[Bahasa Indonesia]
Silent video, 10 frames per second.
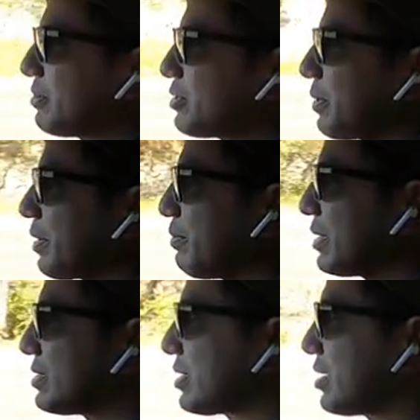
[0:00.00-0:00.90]
sama spare
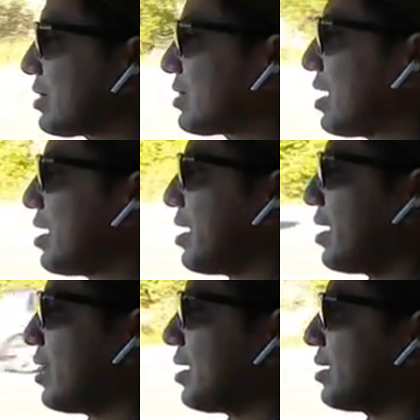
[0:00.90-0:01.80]
part
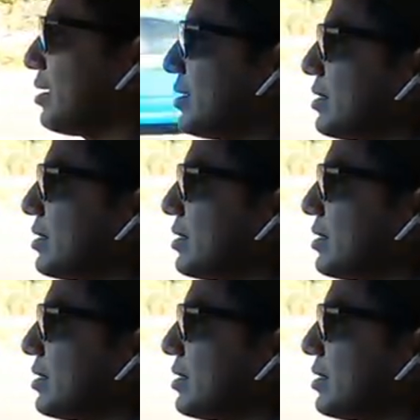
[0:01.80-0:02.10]
sekitar